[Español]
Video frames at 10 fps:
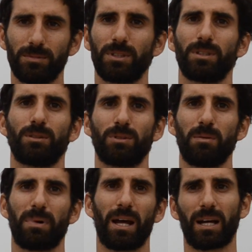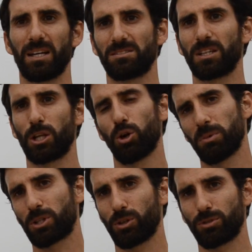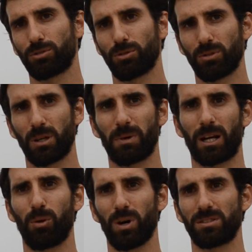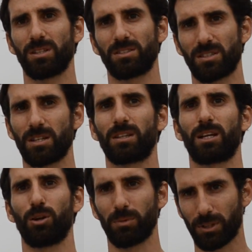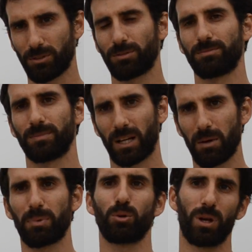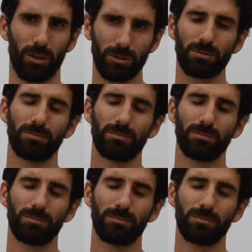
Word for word: Eh, una en Paracas de 100 kilómetros y una en Marcahuasi de 60 kilómetros, acá en Perú las dos.